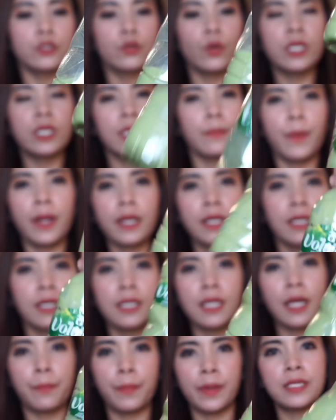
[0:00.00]
ตัวนี้เป้ขี้
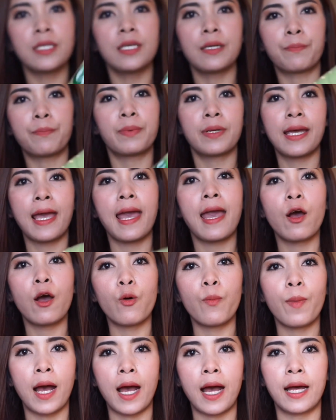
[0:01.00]
เกียจไปหยิบแก้ว
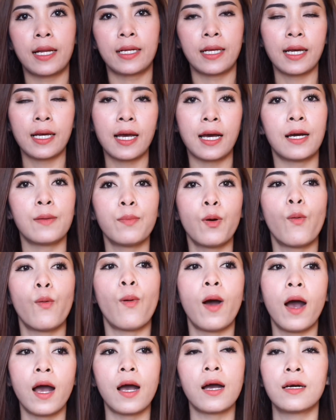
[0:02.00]
มานะคะ เพราะ
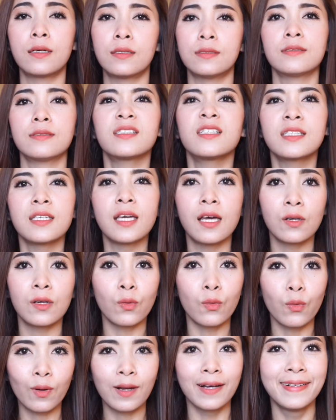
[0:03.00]
ว่าขี้เกียจ
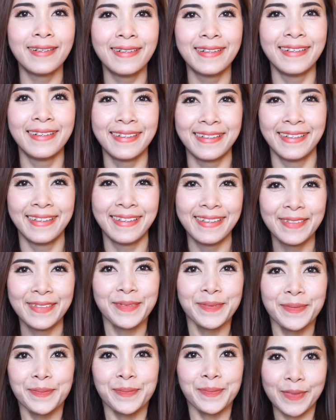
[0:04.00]
ลุก
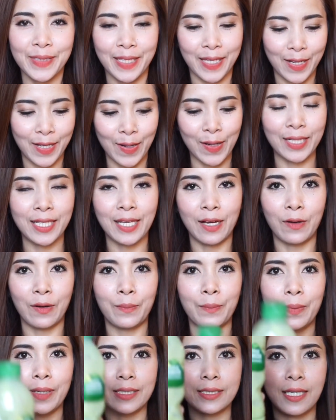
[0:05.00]
ก็เดี๋ยว
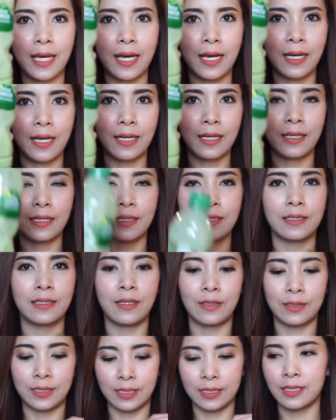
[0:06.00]
เป้จะ
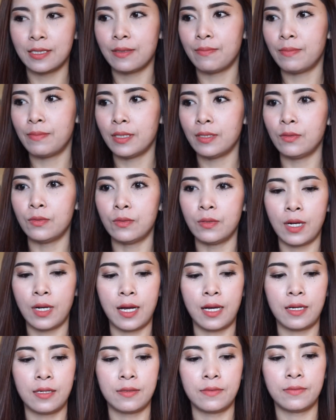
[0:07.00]
เดี๋ยวจะชิมให้ดู
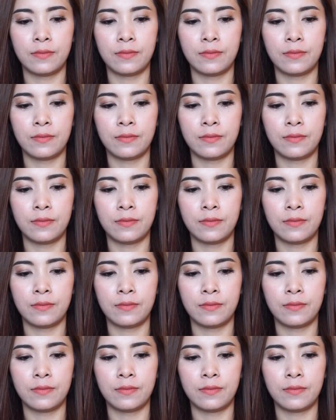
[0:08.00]
ค่ะ